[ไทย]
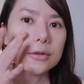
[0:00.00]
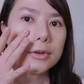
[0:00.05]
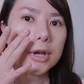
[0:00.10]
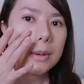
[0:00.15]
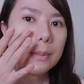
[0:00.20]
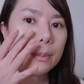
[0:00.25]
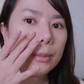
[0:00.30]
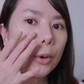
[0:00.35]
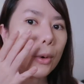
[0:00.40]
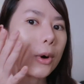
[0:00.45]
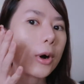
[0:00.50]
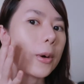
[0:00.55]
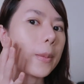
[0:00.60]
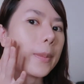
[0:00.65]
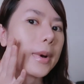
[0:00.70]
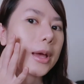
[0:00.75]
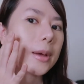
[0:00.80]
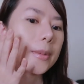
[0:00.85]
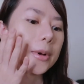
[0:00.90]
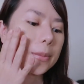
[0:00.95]
ฝ้ายปลุกเข้า
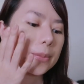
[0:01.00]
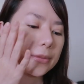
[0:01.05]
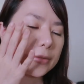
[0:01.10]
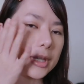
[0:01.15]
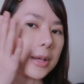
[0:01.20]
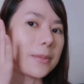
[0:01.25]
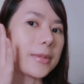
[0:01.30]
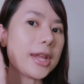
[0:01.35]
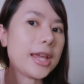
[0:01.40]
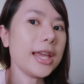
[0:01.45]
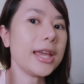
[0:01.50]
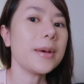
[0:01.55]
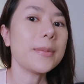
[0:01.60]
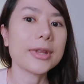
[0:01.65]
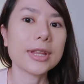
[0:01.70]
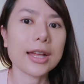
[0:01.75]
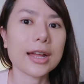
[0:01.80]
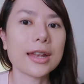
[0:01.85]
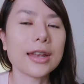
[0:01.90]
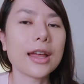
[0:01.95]
ไปแบบเต็มที่เห
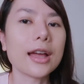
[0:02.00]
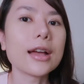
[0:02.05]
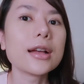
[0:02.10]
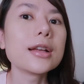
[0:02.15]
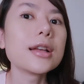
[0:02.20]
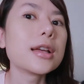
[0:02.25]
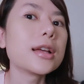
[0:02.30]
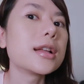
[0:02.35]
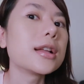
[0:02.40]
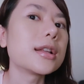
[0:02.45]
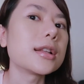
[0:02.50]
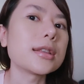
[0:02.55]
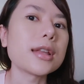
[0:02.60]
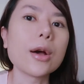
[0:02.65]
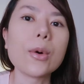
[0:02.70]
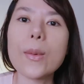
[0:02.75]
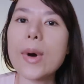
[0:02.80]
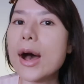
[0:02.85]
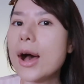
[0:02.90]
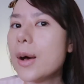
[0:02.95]
มือนกันนะแต่
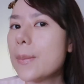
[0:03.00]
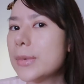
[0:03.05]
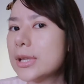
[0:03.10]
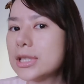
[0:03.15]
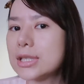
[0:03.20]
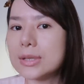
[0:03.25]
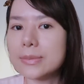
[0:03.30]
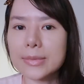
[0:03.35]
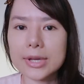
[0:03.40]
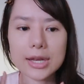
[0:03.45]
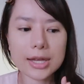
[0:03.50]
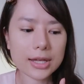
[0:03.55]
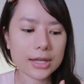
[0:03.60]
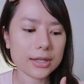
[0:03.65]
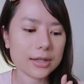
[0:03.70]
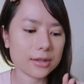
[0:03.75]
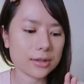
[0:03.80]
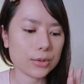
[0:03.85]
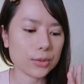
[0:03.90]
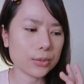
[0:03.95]
ว่ามันจะไม่ได้
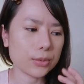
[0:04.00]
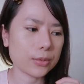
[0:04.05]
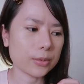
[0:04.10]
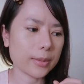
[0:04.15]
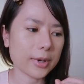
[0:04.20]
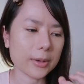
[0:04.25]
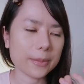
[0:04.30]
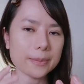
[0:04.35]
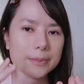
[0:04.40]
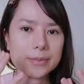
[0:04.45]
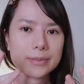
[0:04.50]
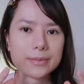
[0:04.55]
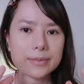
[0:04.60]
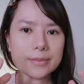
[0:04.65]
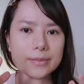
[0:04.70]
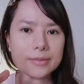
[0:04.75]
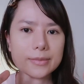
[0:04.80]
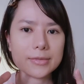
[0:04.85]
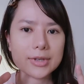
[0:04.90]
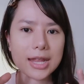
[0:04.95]
ดูแบบ
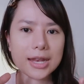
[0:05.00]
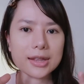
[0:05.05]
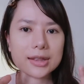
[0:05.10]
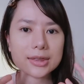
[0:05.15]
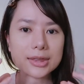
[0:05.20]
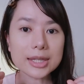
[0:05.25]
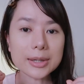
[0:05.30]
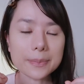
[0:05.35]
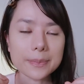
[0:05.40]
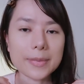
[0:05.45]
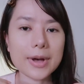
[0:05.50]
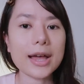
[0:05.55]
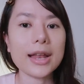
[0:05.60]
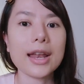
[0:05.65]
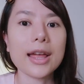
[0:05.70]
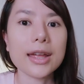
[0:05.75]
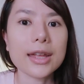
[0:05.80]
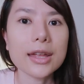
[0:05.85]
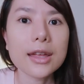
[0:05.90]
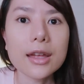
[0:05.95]
แน่นตึบอะ
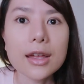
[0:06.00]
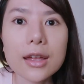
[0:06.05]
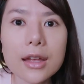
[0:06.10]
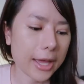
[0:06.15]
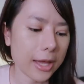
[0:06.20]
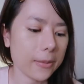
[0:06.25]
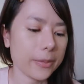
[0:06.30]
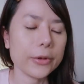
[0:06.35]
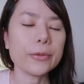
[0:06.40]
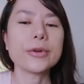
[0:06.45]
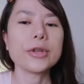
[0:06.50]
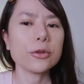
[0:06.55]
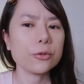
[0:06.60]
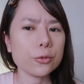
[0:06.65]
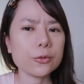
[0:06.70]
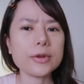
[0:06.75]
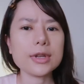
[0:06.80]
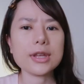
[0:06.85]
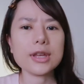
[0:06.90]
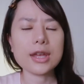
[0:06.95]
ไรให้ผิวที่
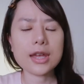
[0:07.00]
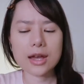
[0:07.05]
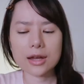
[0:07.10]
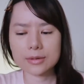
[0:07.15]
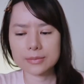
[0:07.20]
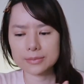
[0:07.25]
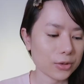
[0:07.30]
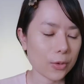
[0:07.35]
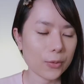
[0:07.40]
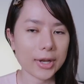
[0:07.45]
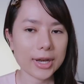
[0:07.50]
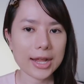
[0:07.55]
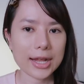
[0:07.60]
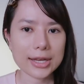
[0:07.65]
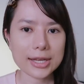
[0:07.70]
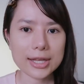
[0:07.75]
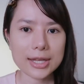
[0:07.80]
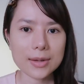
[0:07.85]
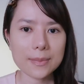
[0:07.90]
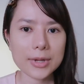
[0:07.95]
ดูดีอะส่วนวันไหน
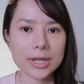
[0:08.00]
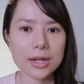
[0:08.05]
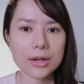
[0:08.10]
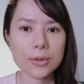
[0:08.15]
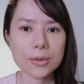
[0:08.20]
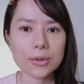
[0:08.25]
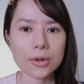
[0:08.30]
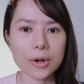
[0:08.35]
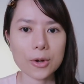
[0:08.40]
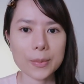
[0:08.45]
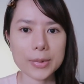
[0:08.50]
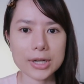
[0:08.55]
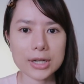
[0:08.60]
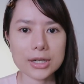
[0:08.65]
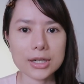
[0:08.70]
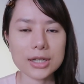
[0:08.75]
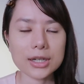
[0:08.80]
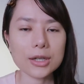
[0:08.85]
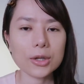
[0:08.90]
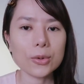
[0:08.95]
ที่ไม่ได้ลงรอง
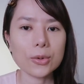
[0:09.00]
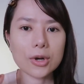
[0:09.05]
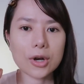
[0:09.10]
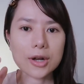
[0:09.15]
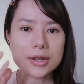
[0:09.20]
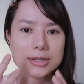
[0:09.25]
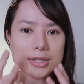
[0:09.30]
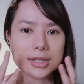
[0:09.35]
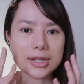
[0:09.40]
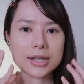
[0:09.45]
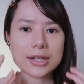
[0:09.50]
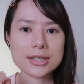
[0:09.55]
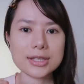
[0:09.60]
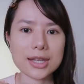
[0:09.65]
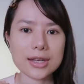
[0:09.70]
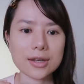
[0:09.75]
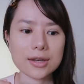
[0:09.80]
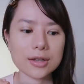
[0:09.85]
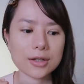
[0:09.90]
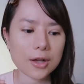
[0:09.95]
พื้นลงคอนซีลเลอร์เส
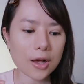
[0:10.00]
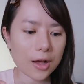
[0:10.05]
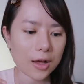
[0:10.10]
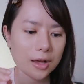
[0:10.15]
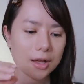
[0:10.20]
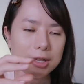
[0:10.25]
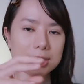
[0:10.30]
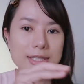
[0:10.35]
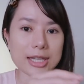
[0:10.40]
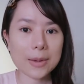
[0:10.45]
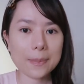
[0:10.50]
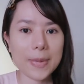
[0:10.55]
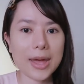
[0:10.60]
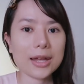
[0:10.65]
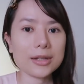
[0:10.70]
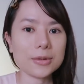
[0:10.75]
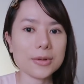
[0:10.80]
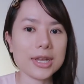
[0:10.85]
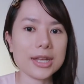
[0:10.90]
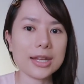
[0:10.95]
ร็จก็ใช้แป้
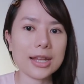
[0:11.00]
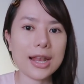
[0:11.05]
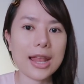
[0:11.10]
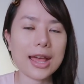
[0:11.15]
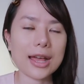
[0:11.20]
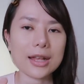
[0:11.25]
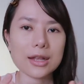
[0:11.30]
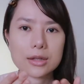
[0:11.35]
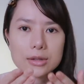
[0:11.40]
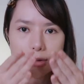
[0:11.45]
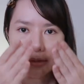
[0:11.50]
งกรีนี่แหละ